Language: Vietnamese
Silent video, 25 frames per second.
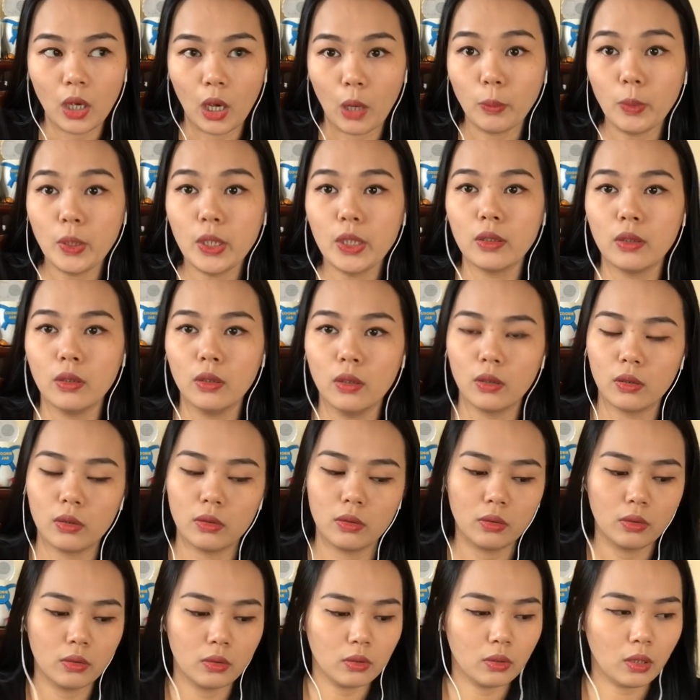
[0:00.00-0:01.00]
ổng đi ngược
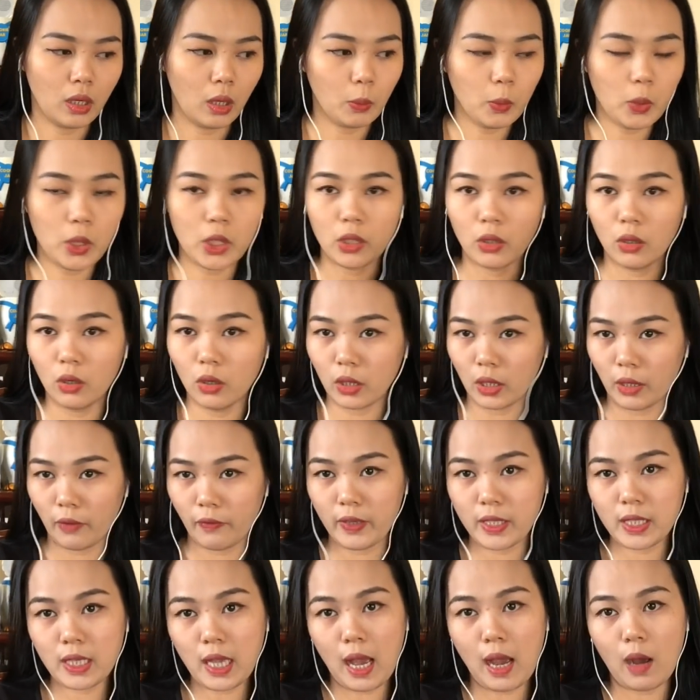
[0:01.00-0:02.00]
ổng đi ngược lại
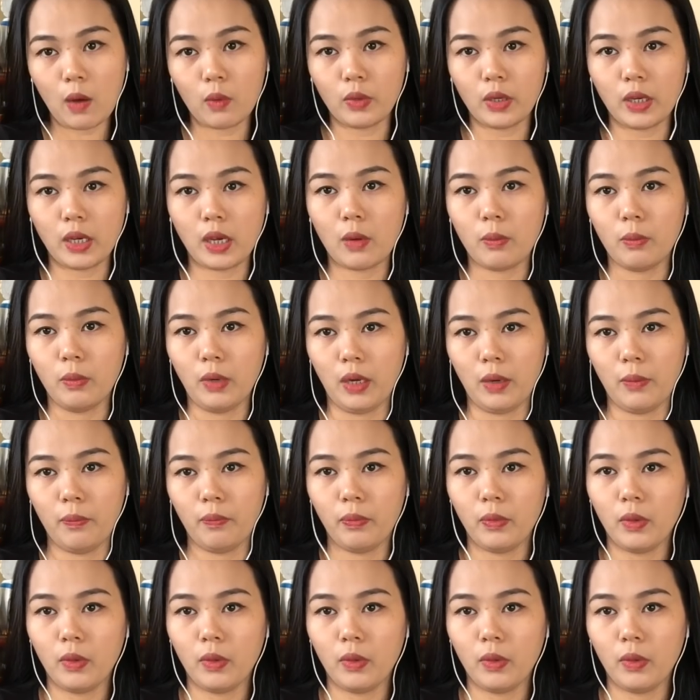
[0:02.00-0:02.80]
phía sau vậy không nè,